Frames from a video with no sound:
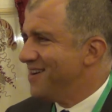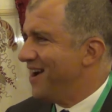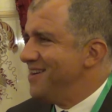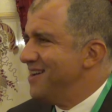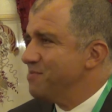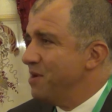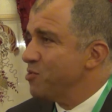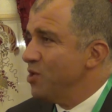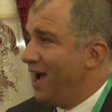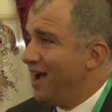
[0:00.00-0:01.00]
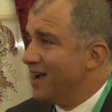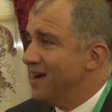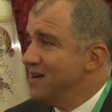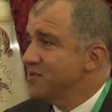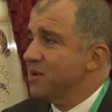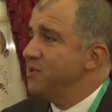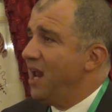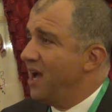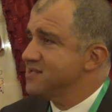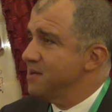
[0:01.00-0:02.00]
هي اللي بتعمل كل حاجه طب مين
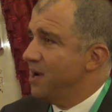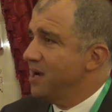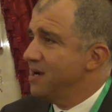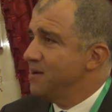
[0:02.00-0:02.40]
اللي هيحاسبها